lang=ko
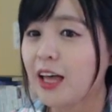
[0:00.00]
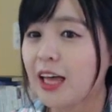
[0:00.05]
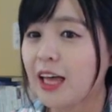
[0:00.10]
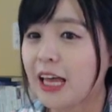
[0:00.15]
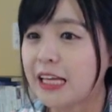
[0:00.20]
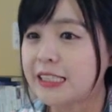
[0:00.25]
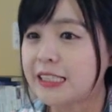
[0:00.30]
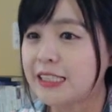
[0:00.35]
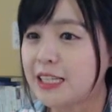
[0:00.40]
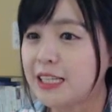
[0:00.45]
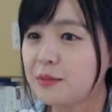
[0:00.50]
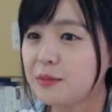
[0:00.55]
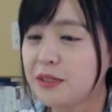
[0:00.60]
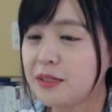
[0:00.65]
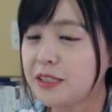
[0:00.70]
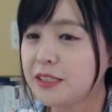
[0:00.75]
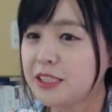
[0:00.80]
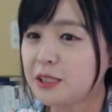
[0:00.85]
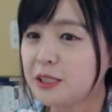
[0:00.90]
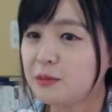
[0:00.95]

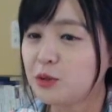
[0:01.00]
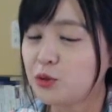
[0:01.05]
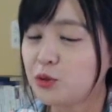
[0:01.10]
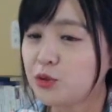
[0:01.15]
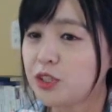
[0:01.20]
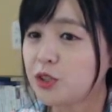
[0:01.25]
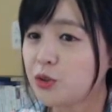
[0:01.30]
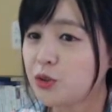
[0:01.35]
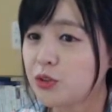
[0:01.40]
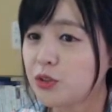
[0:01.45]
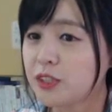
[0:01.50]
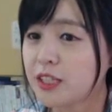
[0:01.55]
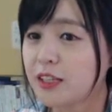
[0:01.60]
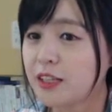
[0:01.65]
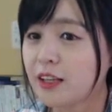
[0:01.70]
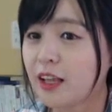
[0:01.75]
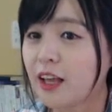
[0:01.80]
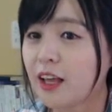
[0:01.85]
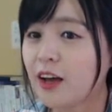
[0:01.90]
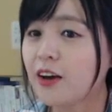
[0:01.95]
SM피그님이 주신
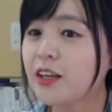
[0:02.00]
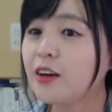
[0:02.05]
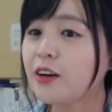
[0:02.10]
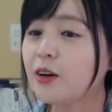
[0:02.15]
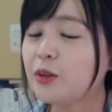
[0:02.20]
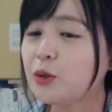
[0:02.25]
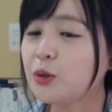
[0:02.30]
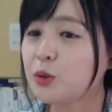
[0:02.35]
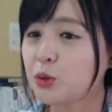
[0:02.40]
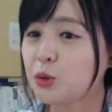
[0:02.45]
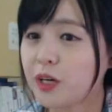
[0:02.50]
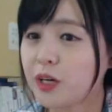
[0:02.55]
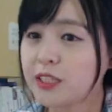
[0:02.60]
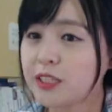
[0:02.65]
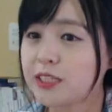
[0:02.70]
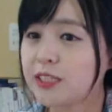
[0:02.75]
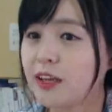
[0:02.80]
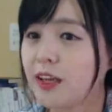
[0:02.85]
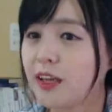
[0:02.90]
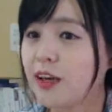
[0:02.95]
숙제인데요. 이것도
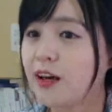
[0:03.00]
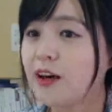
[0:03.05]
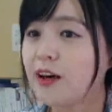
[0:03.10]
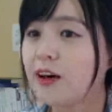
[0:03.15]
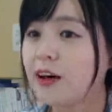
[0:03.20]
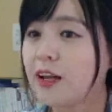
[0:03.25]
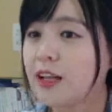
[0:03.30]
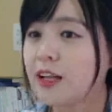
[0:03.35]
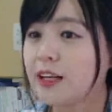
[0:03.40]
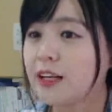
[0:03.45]
좋았어요.